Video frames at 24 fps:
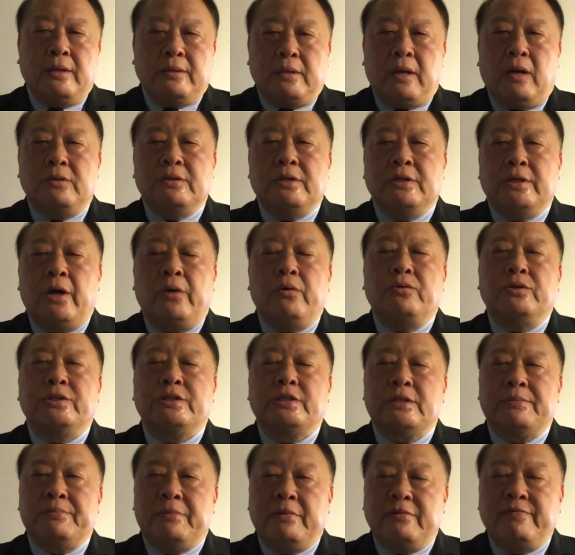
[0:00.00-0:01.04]
到底要用
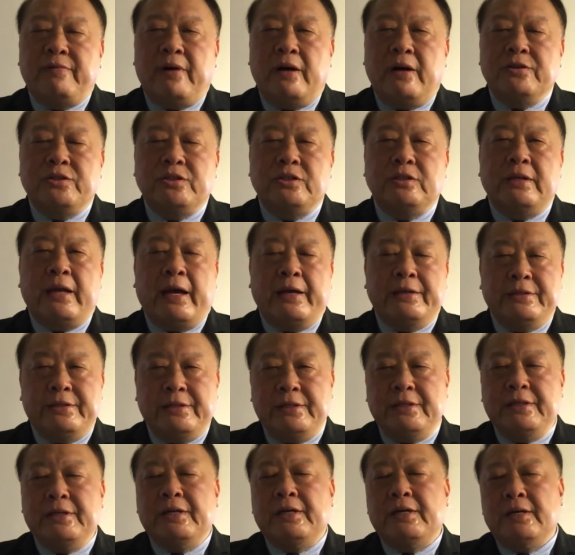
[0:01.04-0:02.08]
什么方式来
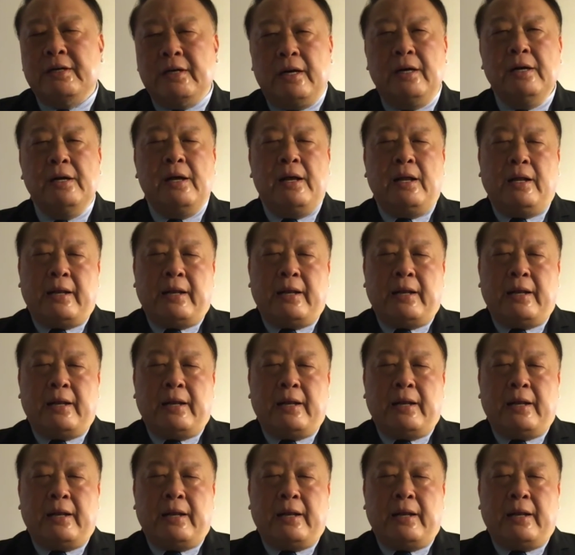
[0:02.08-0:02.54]
契合，